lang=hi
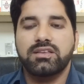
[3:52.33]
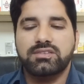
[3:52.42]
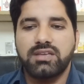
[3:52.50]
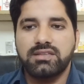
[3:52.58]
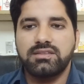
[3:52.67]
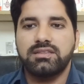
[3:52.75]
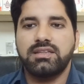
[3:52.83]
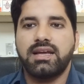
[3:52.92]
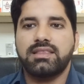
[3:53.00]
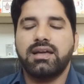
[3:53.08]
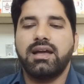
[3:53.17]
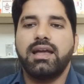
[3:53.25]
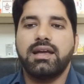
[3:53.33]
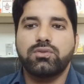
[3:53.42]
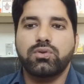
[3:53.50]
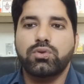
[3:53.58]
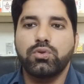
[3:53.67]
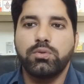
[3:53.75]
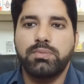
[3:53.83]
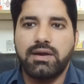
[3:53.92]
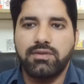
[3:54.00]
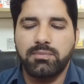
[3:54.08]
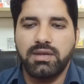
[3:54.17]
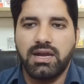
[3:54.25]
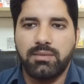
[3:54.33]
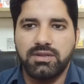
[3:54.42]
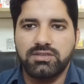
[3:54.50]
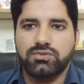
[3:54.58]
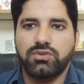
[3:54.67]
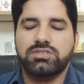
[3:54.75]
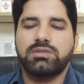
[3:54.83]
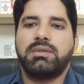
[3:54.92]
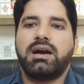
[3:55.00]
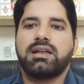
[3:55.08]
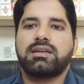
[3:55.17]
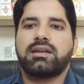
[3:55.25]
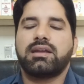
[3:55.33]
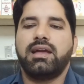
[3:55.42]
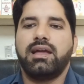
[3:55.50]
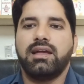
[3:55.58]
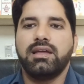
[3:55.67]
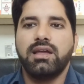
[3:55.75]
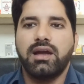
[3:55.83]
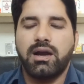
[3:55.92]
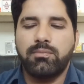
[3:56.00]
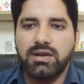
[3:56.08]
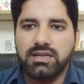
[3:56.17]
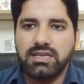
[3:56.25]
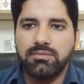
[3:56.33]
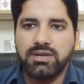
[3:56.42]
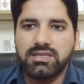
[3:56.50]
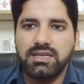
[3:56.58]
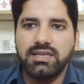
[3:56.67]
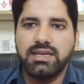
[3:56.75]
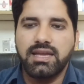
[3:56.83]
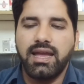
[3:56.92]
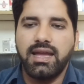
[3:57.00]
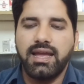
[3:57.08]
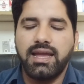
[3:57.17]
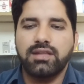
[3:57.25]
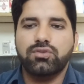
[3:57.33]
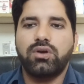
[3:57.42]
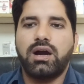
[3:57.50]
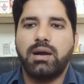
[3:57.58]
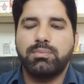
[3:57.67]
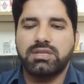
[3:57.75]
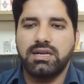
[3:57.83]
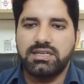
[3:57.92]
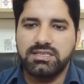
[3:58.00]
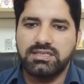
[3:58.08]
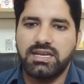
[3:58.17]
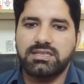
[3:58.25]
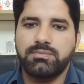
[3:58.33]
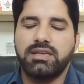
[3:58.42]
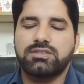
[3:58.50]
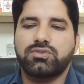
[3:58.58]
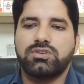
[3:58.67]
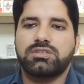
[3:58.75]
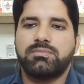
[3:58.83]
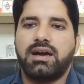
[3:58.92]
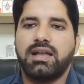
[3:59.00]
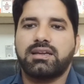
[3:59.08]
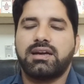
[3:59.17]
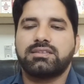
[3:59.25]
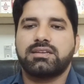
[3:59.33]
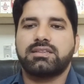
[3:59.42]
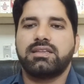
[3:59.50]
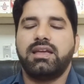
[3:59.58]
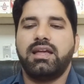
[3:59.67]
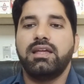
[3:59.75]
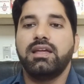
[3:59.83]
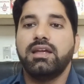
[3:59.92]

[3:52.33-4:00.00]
सर दर्द रहता है तो क्यू पावर में आपने इसको इस्तेमाल करना है अब मलकी मतली क्या है तो आप थर्टी सी एच में इसको इस्तेमाल कर सकते हैं